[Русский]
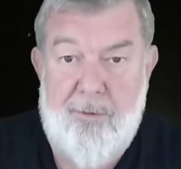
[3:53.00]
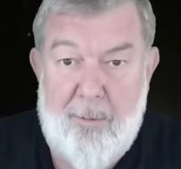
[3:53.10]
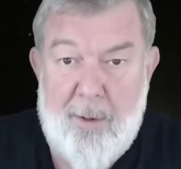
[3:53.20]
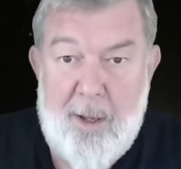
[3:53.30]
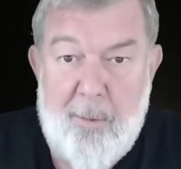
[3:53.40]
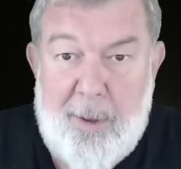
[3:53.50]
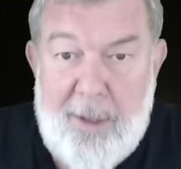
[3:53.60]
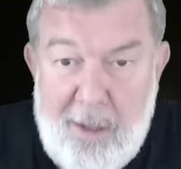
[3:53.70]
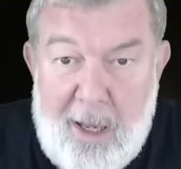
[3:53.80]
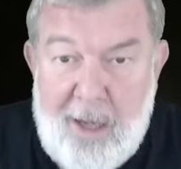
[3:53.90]
вам
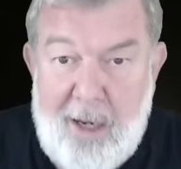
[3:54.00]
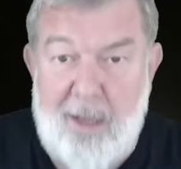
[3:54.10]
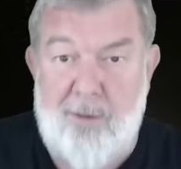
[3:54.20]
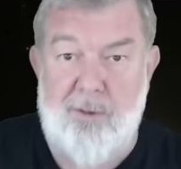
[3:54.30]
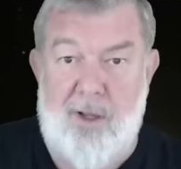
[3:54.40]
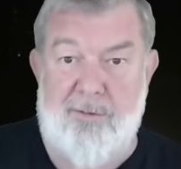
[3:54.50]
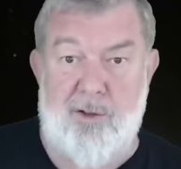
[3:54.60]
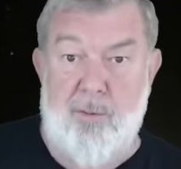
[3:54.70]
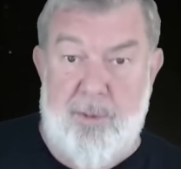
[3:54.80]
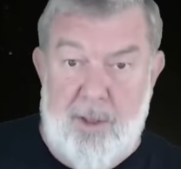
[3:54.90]
предлагает туда
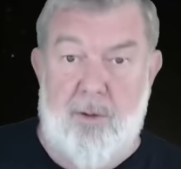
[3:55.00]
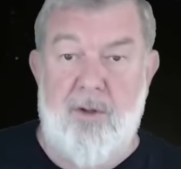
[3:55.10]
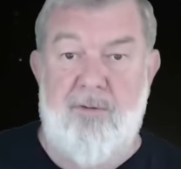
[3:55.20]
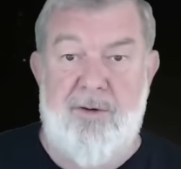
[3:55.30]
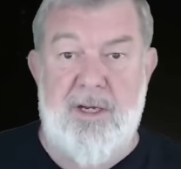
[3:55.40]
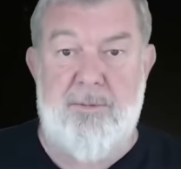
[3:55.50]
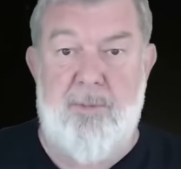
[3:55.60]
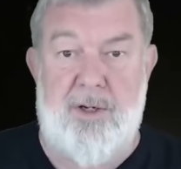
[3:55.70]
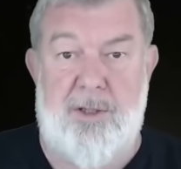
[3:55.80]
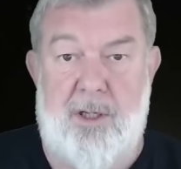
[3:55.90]
вступить, то это
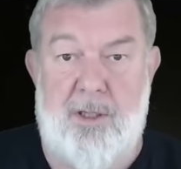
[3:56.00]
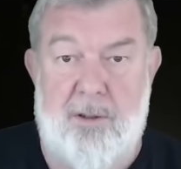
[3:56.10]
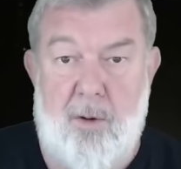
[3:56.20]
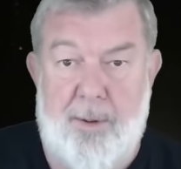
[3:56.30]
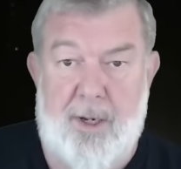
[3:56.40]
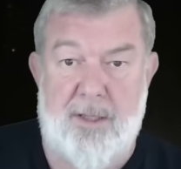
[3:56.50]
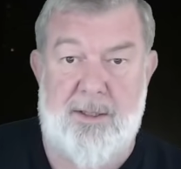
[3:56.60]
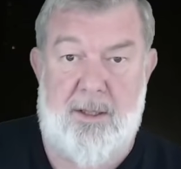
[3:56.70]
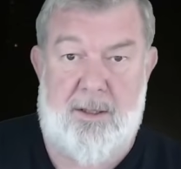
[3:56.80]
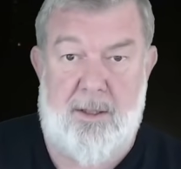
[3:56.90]
ФСБшники
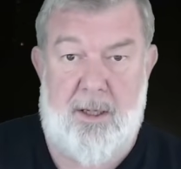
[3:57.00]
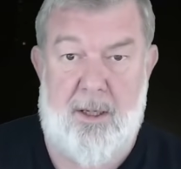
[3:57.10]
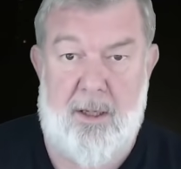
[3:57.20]
стопроцентные.